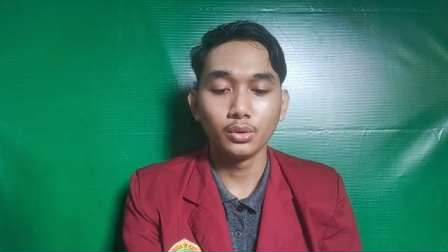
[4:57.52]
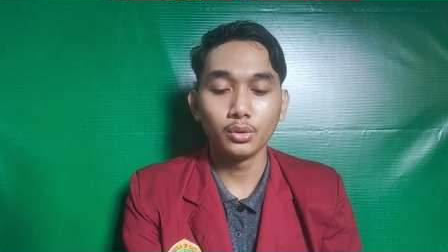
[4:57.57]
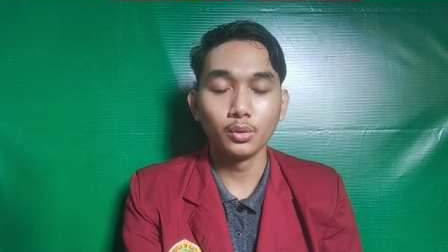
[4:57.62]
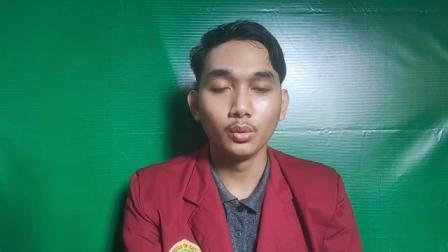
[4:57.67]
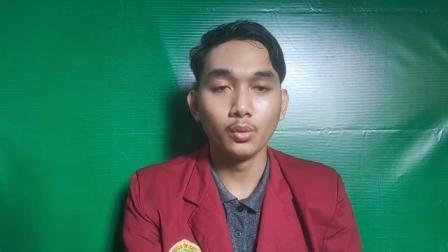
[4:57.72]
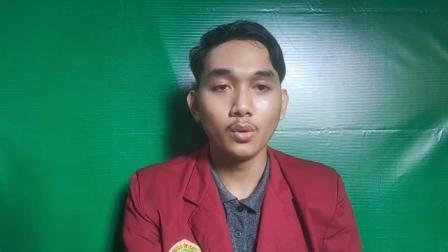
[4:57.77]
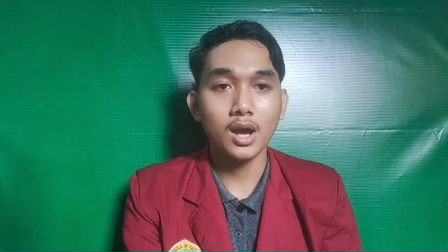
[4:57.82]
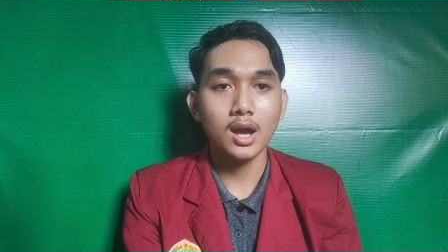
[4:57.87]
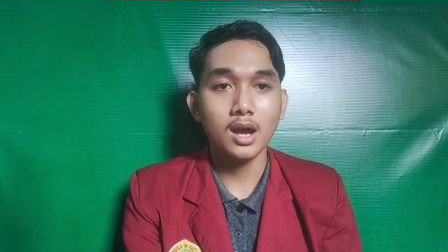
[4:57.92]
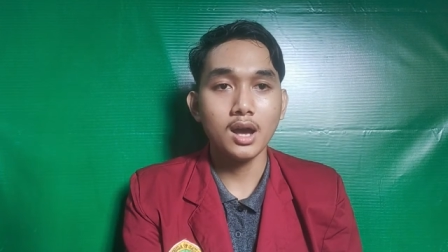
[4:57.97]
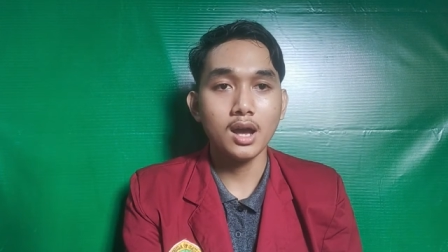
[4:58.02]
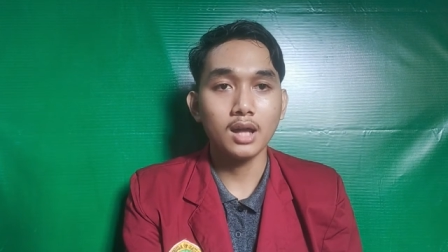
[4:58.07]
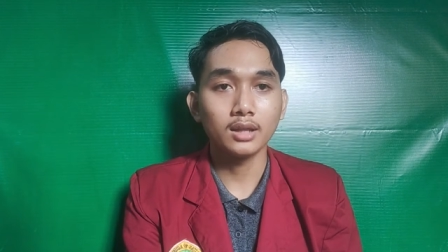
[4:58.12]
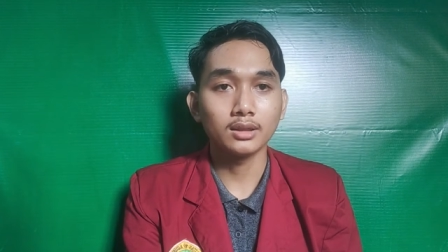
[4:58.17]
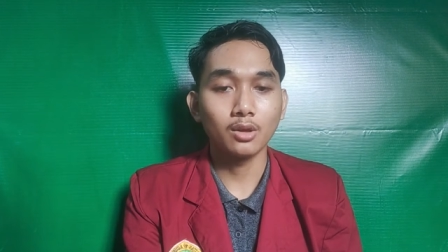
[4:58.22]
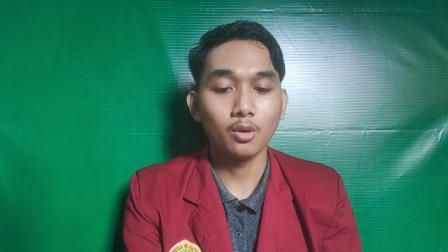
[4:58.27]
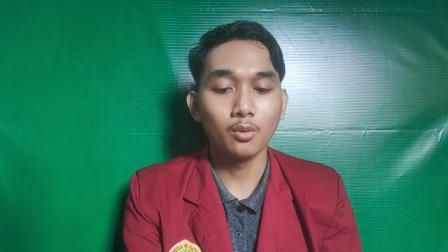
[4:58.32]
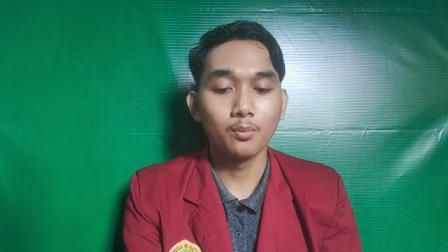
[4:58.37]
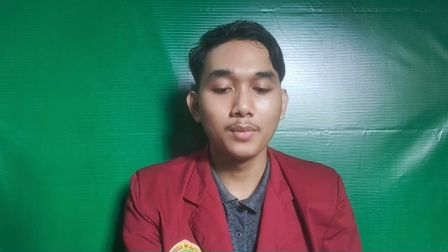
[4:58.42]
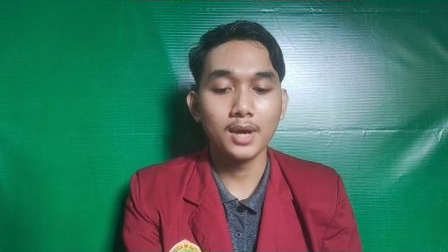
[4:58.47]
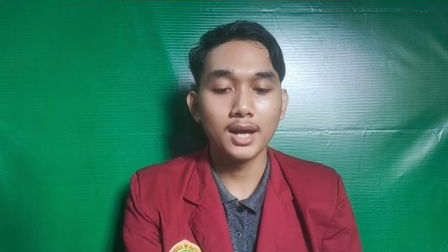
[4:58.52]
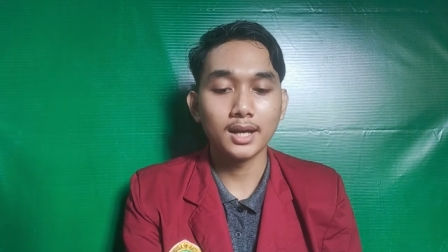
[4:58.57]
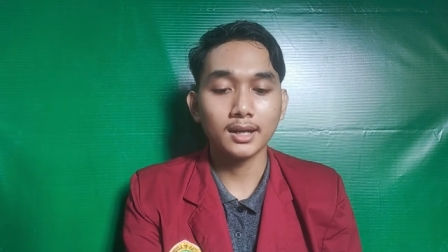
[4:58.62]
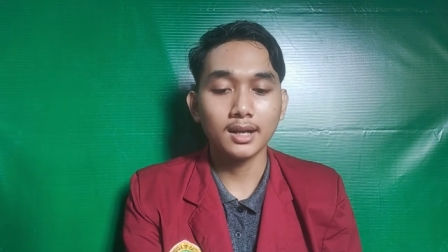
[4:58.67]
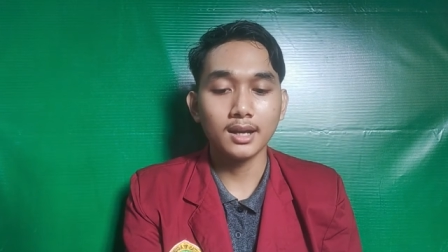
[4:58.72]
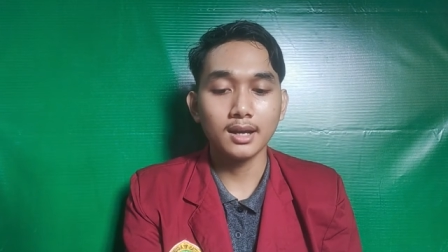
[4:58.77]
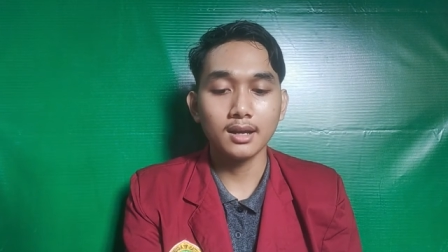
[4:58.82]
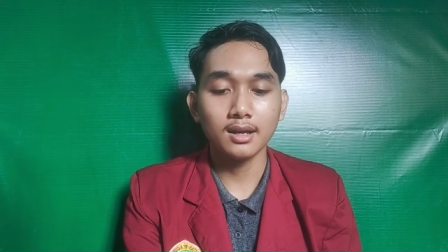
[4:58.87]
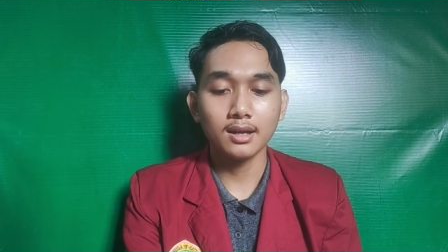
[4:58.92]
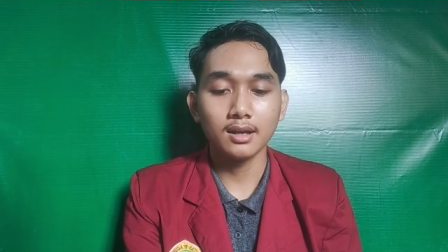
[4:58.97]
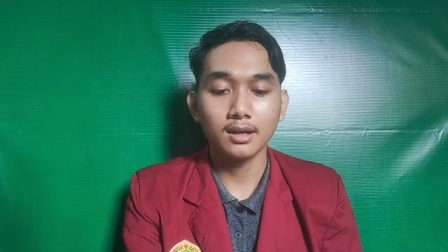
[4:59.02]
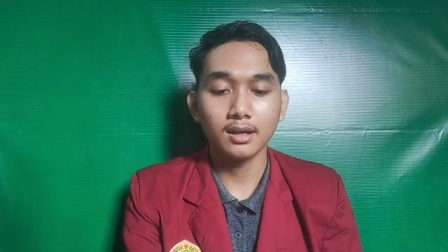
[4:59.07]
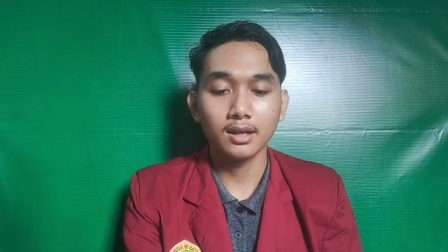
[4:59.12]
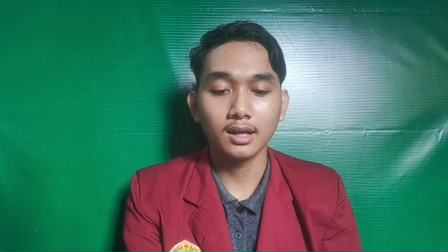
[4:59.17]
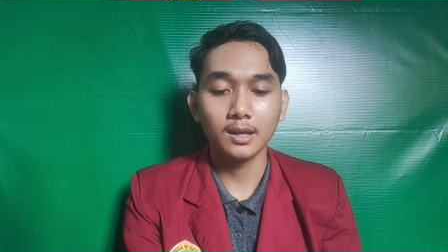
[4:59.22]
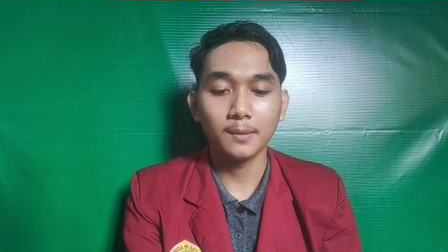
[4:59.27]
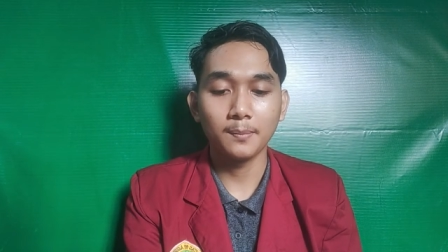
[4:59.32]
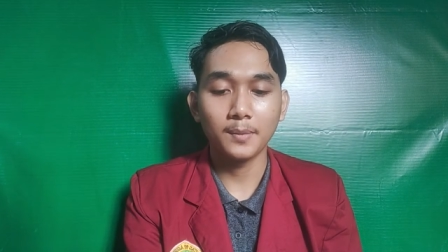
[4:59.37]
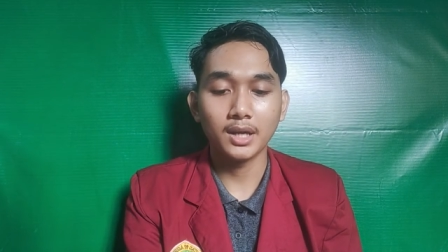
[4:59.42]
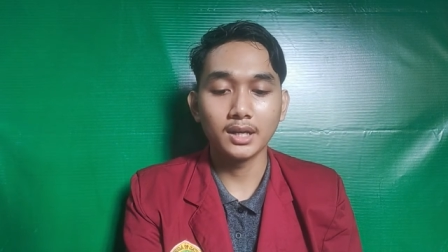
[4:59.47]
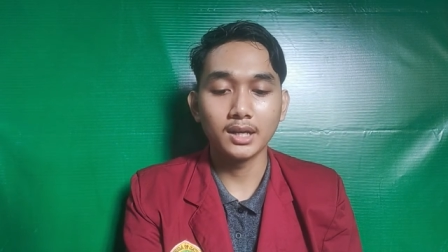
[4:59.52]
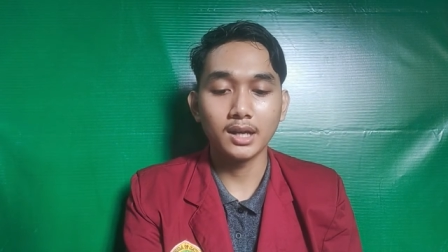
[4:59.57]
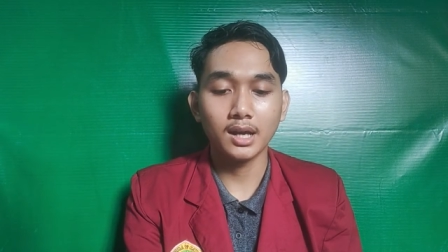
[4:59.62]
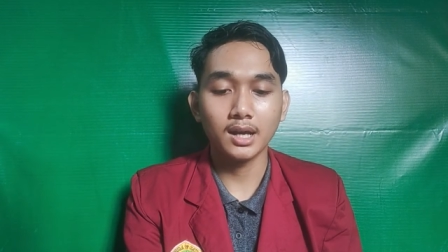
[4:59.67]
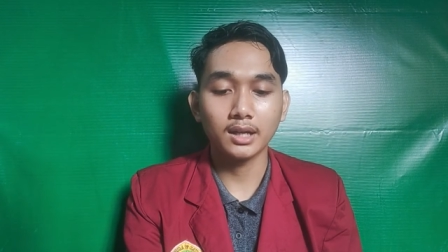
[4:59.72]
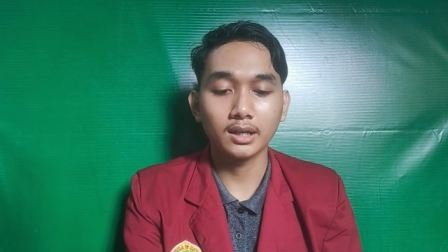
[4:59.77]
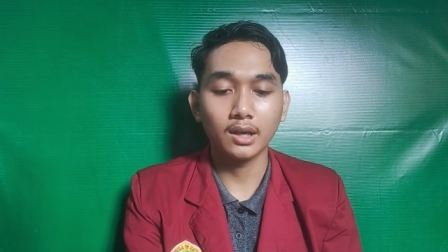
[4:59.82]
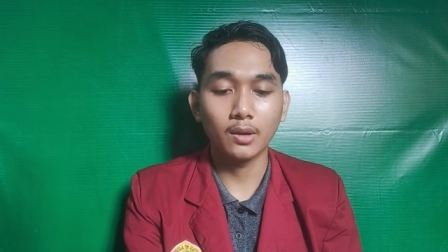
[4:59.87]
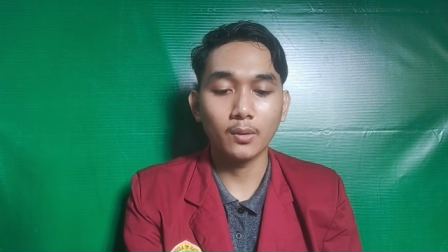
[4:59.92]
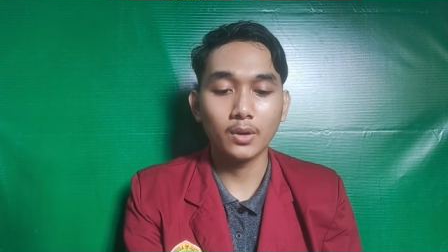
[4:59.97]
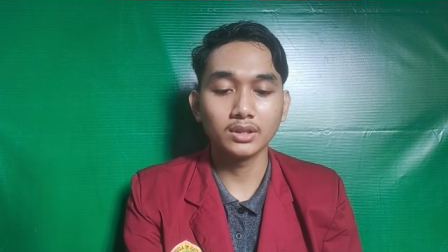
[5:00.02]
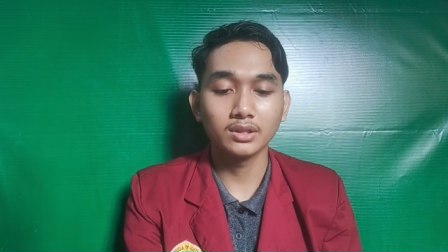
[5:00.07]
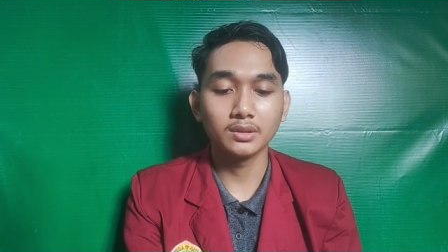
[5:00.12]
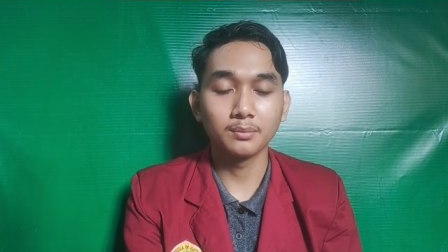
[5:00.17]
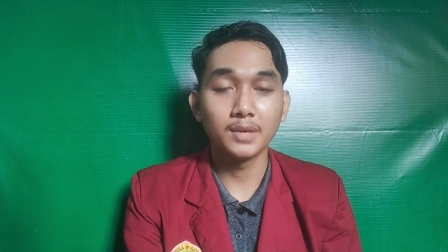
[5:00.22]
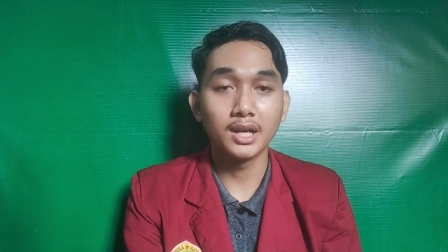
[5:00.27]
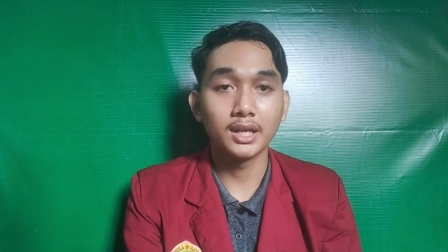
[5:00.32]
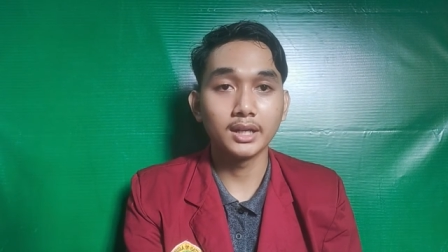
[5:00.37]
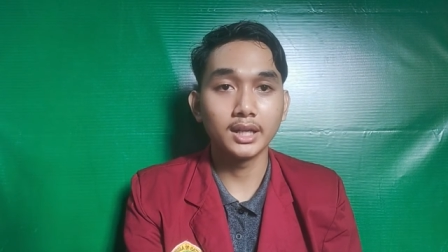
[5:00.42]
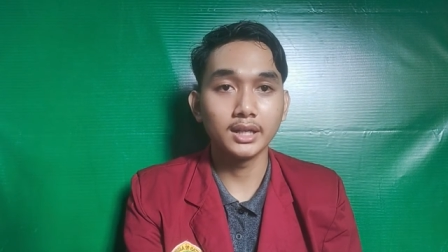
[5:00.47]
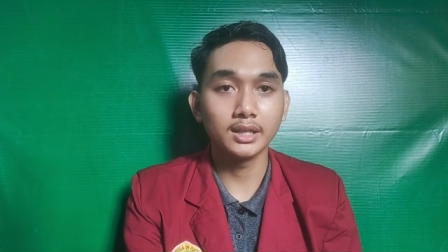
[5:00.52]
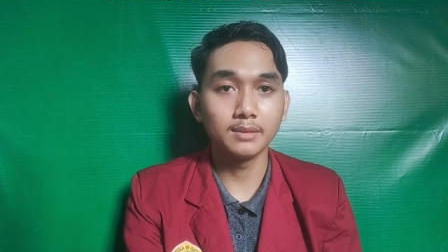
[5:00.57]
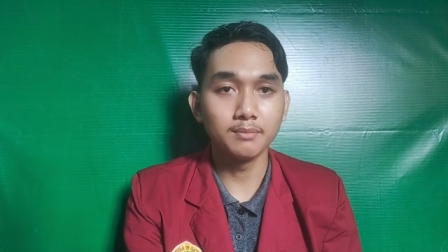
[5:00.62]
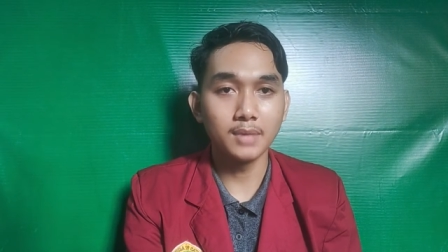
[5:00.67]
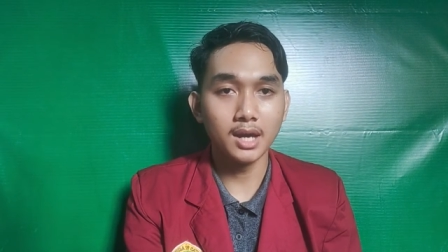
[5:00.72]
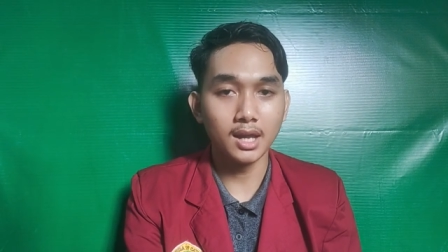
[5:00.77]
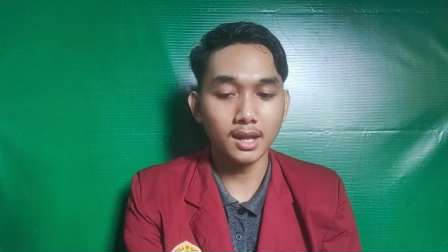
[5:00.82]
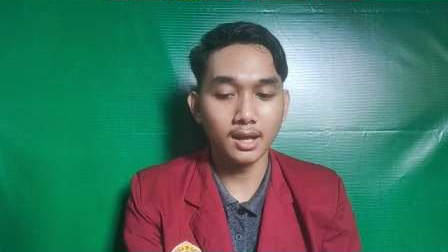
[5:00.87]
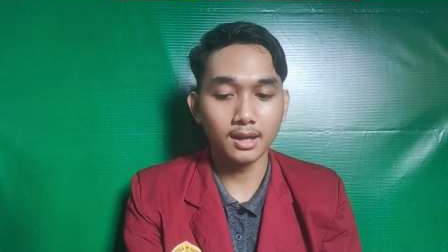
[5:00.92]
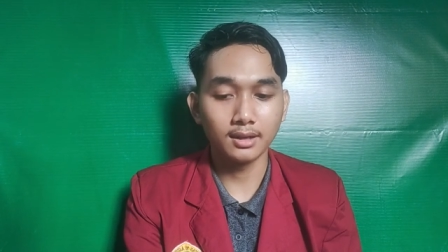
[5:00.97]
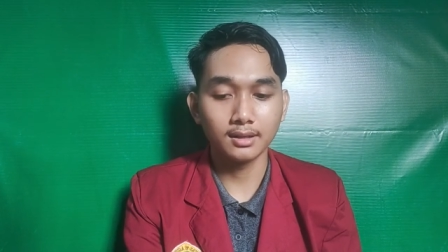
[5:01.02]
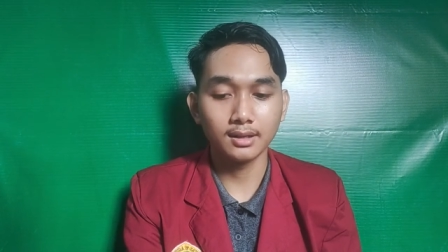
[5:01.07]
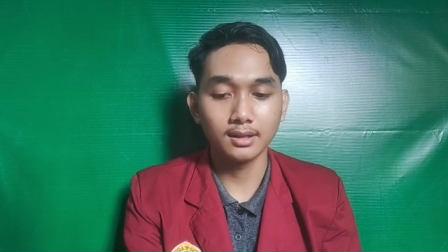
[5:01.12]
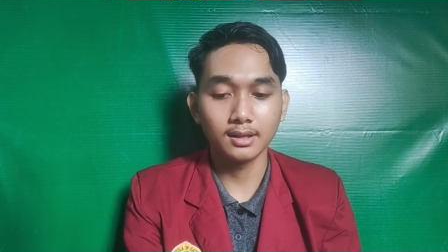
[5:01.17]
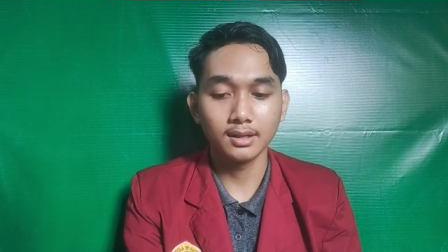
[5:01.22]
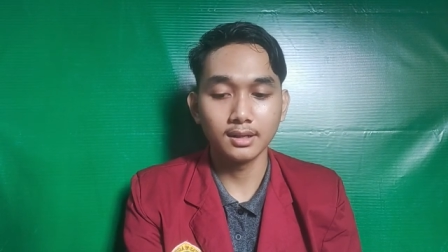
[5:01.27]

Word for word: uang atau barang kepada karyawan sebagai imbalan